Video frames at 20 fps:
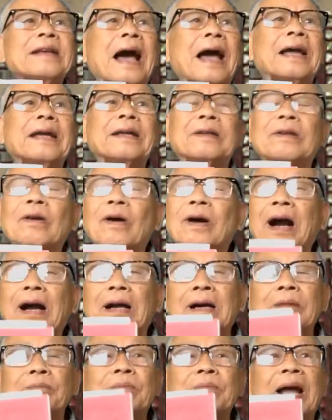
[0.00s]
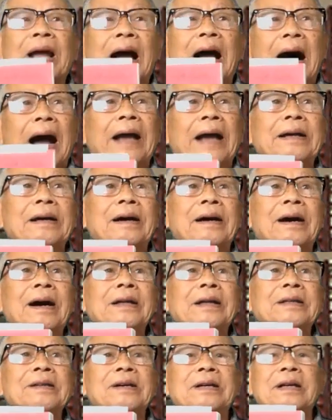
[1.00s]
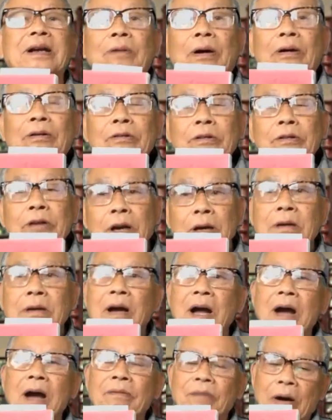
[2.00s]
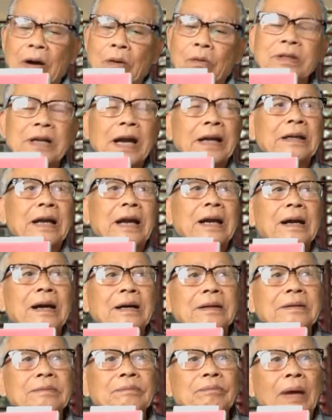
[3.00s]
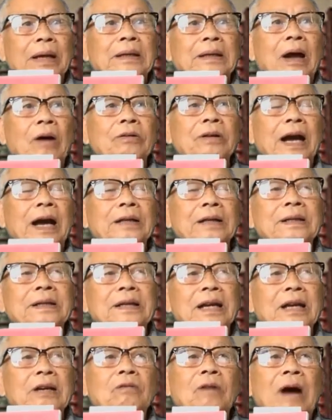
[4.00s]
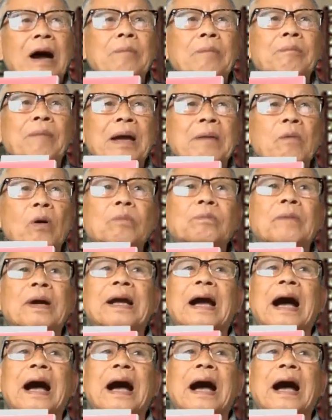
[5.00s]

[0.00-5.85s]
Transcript: dạy cho các lớp mười hai ở cái trường Kiểu Mẫu Thứ Đức. Và cuốn sách này được bắt đầu dạy từ niên khóa bảy mốt bảy